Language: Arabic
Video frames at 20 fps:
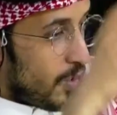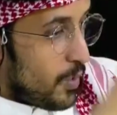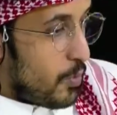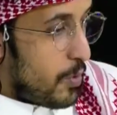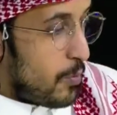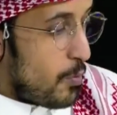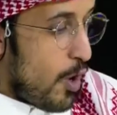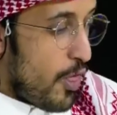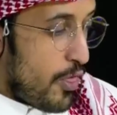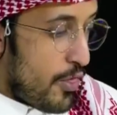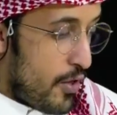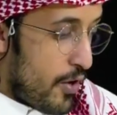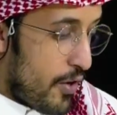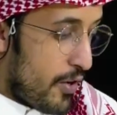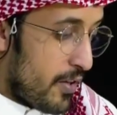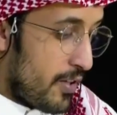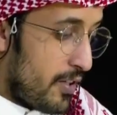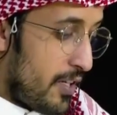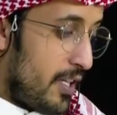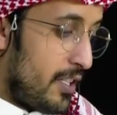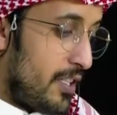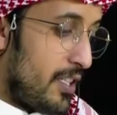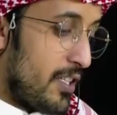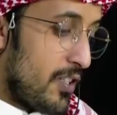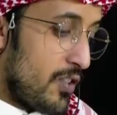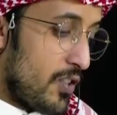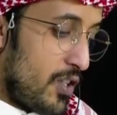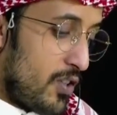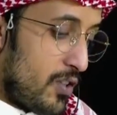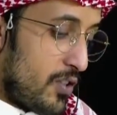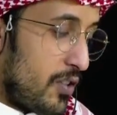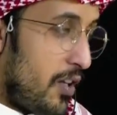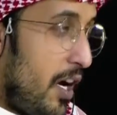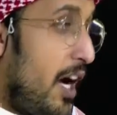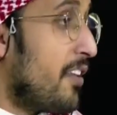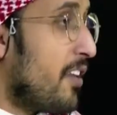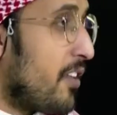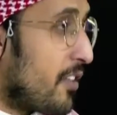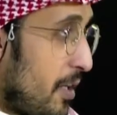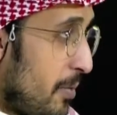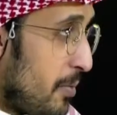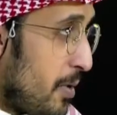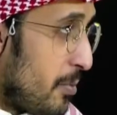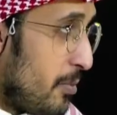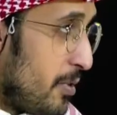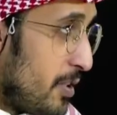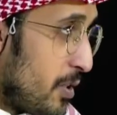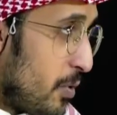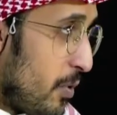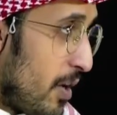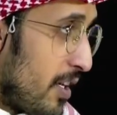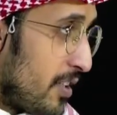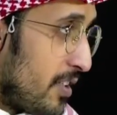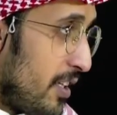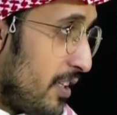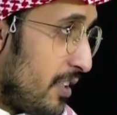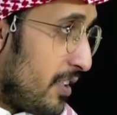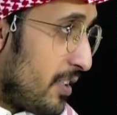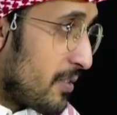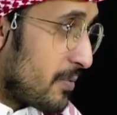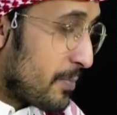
والمؤثر يعني صدت عدد كبير من الجوالات يعني حلو